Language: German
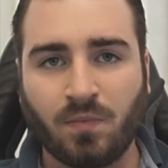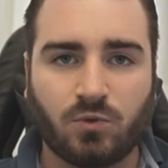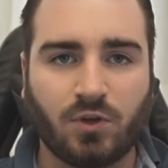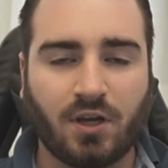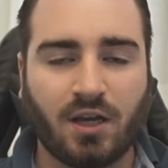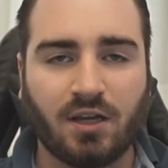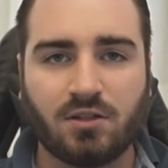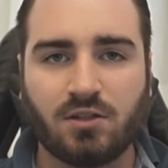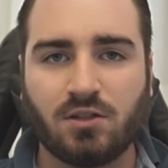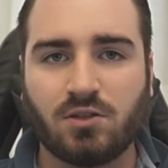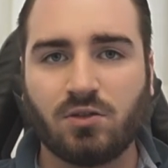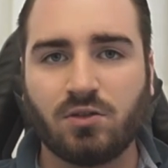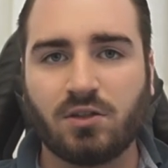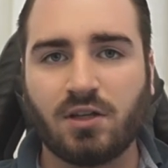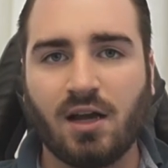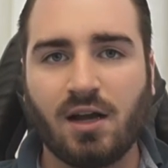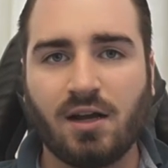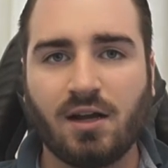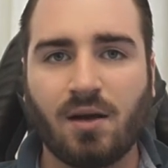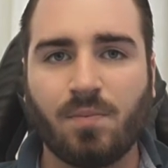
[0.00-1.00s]
Zuerst ist zu
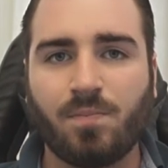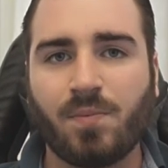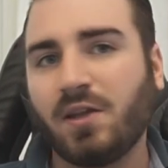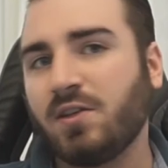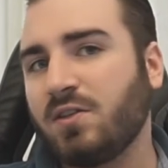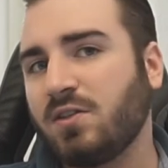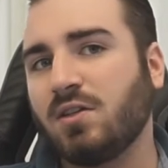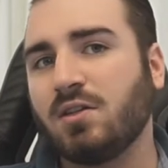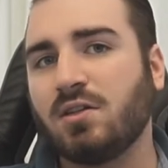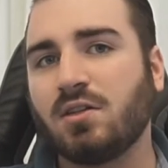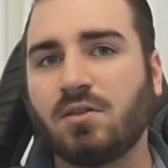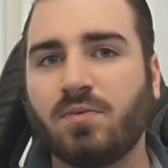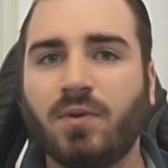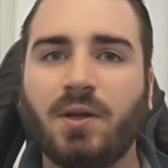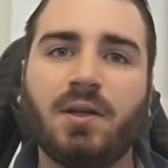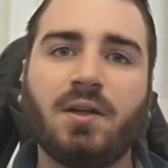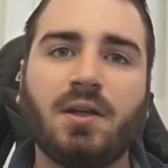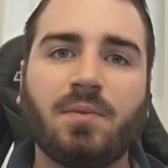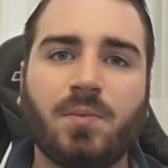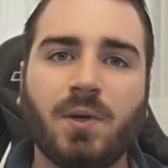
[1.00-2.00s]
sagen, am besten ist es,
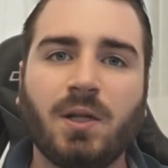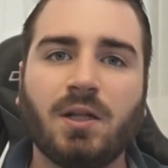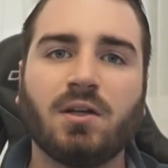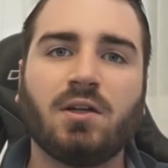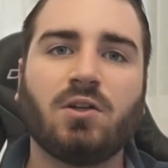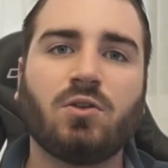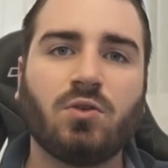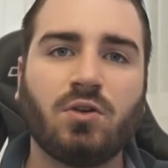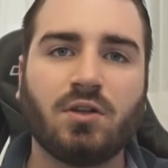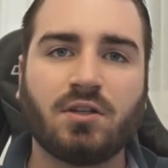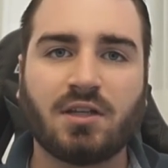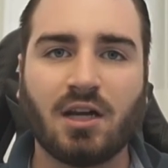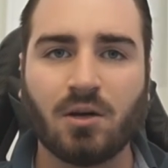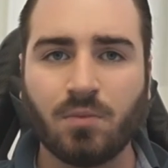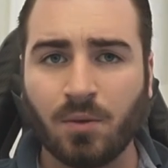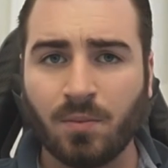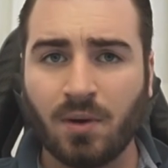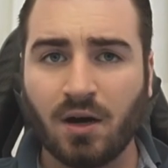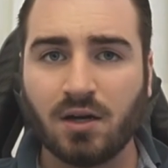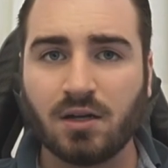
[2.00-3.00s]
wenn ihr die Bilder natürlich
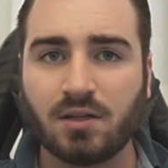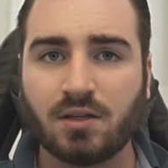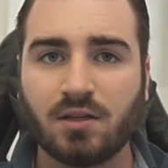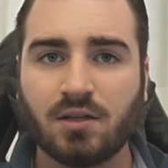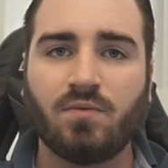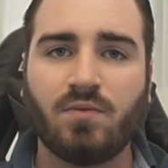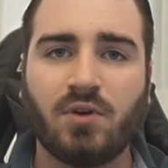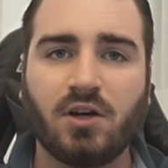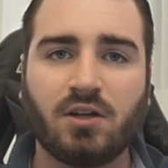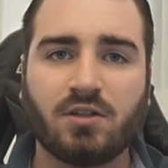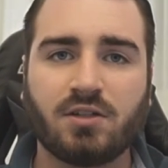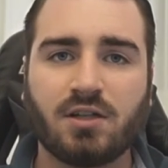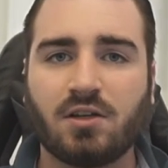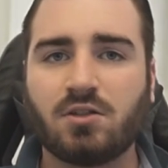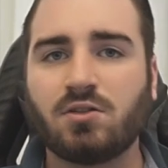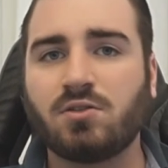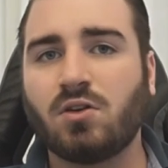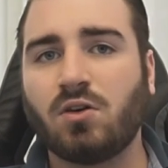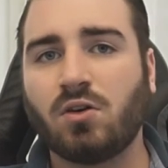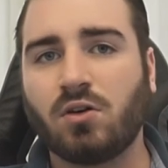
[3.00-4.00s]
selber macht, weil das
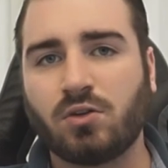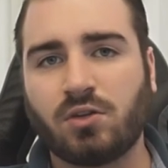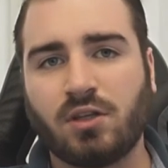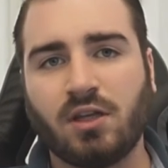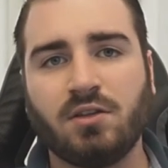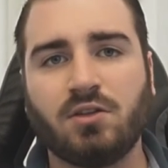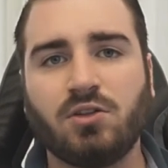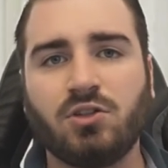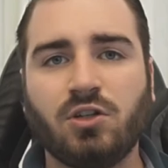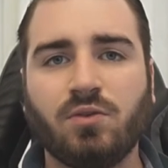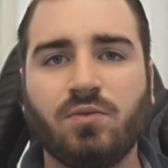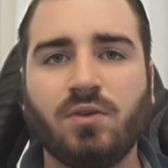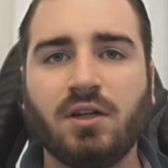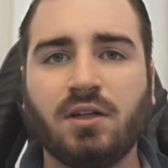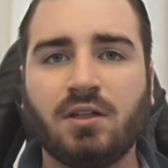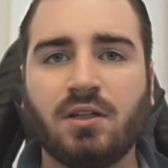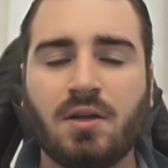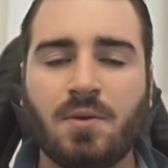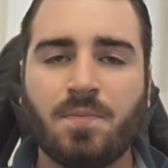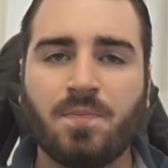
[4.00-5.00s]
erstens auch authentischer
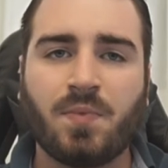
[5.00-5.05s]
wirkt.